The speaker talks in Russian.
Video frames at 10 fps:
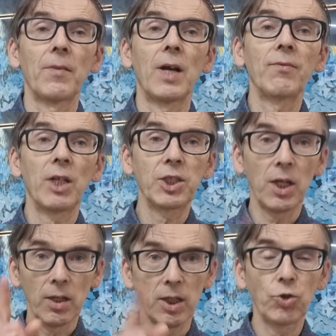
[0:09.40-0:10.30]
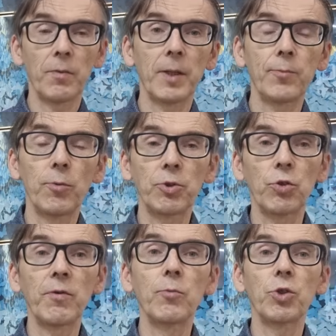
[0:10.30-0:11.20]
А вначале хочу вам напомнить, что
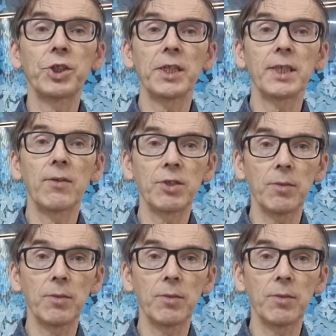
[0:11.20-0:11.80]
вы можете оставить